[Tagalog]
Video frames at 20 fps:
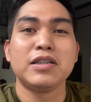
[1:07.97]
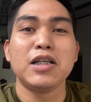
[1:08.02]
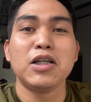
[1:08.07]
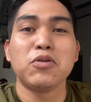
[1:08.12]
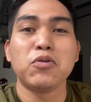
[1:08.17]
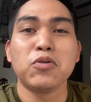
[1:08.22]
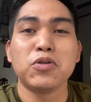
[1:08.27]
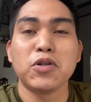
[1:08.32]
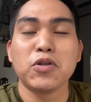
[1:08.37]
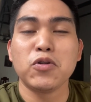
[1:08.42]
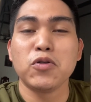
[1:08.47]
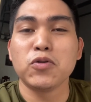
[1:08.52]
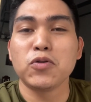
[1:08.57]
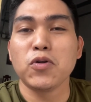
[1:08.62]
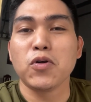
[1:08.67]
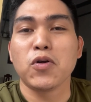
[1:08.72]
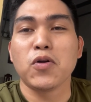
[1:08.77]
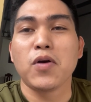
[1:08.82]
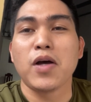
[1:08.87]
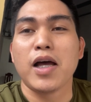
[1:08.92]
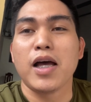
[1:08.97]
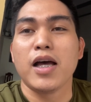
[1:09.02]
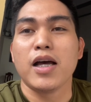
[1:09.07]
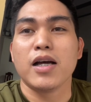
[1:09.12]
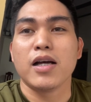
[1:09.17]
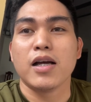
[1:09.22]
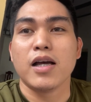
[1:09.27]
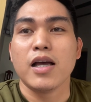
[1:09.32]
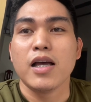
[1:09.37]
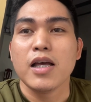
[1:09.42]
dito tinuturo
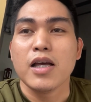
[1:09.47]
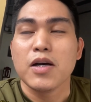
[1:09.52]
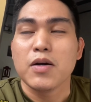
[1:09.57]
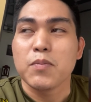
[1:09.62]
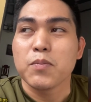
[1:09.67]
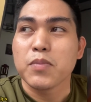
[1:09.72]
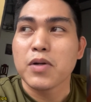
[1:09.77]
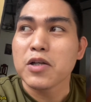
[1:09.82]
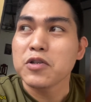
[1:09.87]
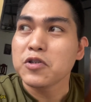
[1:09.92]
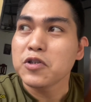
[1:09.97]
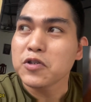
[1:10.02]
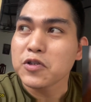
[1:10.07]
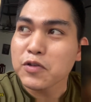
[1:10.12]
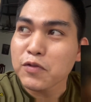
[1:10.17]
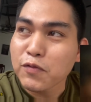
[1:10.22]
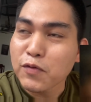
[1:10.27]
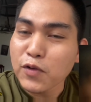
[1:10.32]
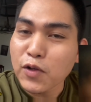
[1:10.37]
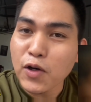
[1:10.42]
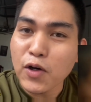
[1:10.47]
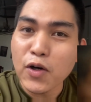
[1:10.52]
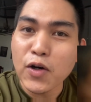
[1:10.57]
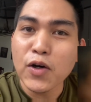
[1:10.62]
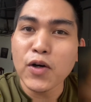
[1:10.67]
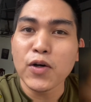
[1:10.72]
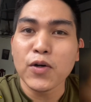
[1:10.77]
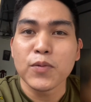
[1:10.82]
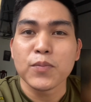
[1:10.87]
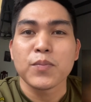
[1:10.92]
ang branches of
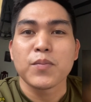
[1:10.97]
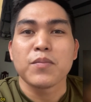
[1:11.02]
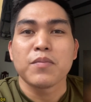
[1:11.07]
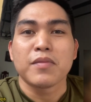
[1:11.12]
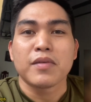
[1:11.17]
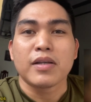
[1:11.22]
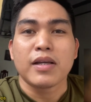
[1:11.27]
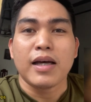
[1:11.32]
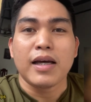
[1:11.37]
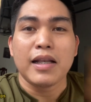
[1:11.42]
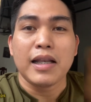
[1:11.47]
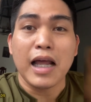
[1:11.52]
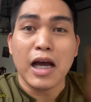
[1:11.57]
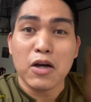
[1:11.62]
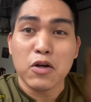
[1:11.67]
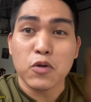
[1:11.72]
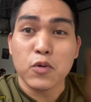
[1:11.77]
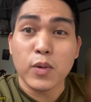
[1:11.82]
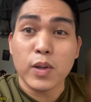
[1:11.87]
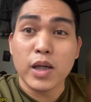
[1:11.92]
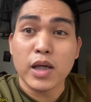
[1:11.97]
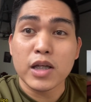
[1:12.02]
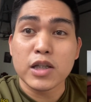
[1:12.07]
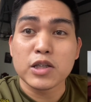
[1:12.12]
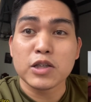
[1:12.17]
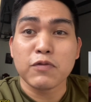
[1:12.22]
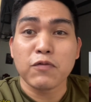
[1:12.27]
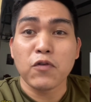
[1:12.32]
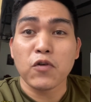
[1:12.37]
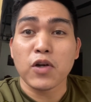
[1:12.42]
law,
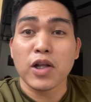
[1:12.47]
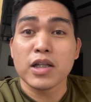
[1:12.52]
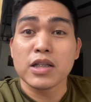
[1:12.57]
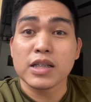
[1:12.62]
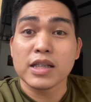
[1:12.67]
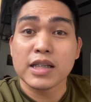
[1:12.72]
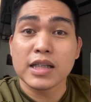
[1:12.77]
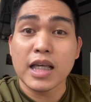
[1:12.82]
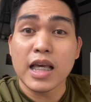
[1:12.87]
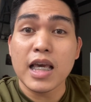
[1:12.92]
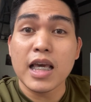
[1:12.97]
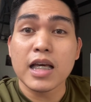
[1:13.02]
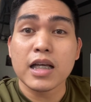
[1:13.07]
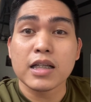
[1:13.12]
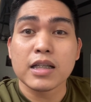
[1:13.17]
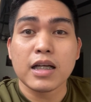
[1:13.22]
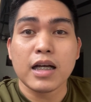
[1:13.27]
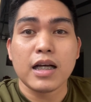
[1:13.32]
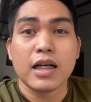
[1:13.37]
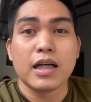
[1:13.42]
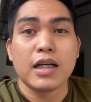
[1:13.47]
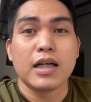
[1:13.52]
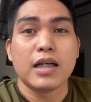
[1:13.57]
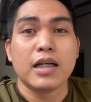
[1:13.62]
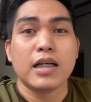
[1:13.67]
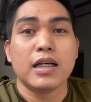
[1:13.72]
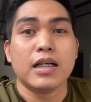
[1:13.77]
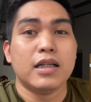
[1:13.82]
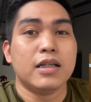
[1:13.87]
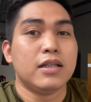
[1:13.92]
language, forensic,
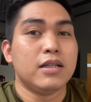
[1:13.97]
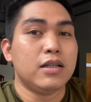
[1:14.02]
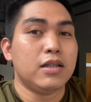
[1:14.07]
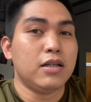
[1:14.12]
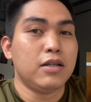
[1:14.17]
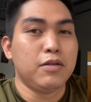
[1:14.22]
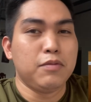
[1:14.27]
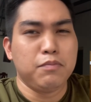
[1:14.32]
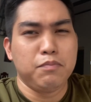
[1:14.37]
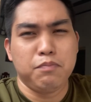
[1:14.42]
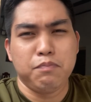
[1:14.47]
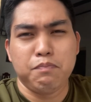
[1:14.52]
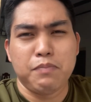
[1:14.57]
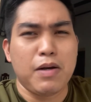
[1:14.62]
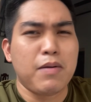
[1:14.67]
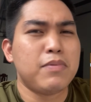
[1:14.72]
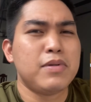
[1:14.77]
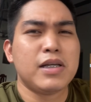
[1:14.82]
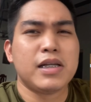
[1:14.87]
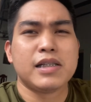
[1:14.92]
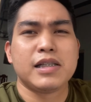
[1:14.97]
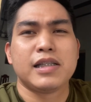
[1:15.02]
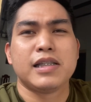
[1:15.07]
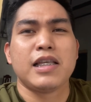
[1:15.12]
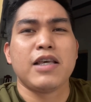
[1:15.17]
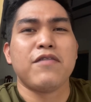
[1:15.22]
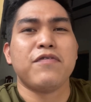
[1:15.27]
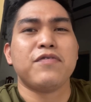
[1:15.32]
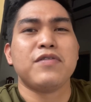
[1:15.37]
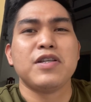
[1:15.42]
uh, public
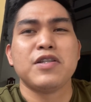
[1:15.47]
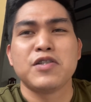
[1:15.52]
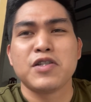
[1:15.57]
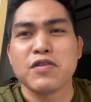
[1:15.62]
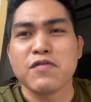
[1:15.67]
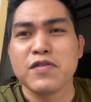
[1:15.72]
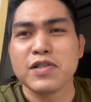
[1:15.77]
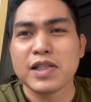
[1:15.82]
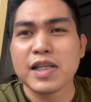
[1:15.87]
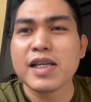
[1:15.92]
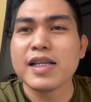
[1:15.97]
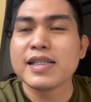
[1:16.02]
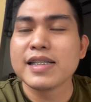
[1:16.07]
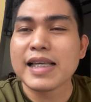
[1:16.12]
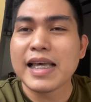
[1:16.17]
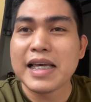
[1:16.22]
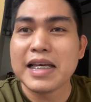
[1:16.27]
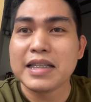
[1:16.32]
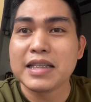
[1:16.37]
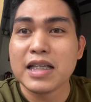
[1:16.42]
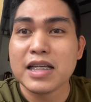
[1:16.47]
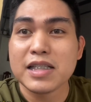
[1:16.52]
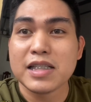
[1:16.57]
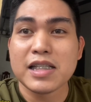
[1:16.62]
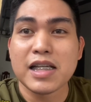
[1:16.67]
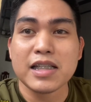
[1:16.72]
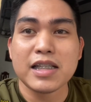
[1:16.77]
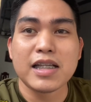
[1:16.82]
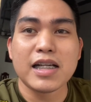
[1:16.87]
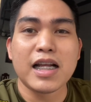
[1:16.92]
safety services, and
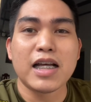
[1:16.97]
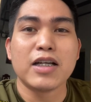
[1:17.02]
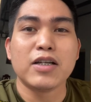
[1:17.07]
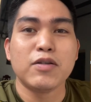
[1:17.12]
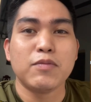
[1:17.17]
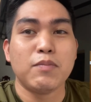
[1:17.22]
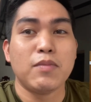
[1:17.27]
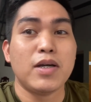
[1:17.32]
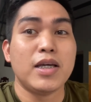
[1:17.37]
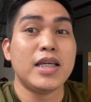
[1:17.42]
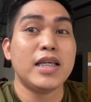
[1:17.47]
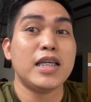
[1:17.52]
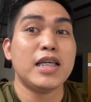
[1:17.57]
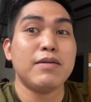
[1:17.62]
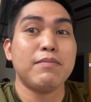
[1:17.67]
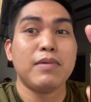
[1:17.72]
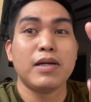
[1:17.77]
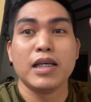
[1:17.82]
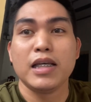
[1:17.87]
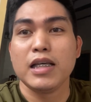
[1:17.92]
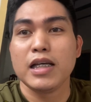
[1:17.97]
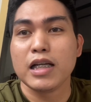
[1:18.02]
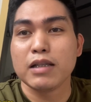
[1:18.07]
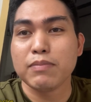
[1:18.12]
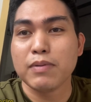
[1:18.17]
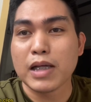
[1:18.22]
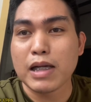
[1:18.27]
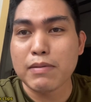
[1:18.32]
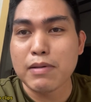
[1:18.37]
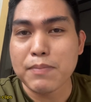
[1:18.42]
etc. May, may at
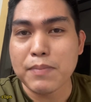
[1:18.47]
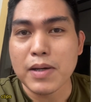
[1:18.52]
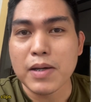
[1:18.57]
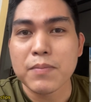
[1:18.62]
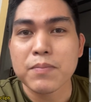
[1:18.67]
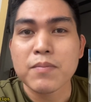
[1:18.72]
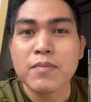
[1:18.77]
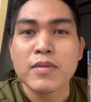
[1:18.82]
marami pa.